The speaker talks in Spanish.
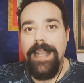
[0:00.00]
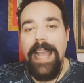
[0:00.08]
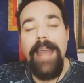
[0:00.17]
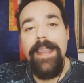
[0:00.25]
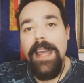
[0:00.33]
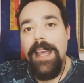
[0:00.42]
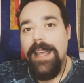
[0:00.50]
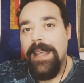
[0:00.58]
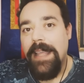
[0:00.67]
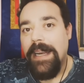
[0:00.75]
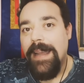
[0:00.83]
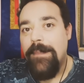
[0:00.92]
Cada
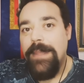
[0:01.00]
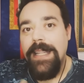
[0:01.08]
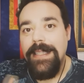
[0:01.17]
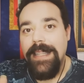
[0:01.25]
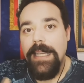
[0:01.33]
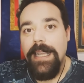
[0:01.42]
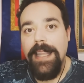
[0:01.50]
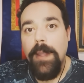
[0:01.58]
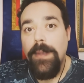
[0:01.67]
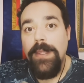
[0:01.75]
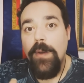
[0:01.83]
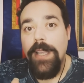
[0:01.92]
herramienta,
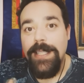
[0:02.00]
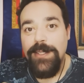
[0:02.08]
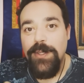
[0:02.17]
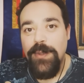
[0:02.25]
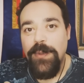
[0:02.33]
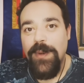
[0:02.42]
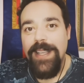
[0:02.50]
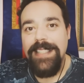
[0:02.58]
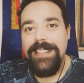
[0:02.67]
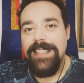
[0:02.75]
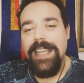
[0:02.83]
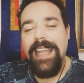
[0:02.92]
cada video que subo
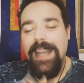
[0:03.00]
es,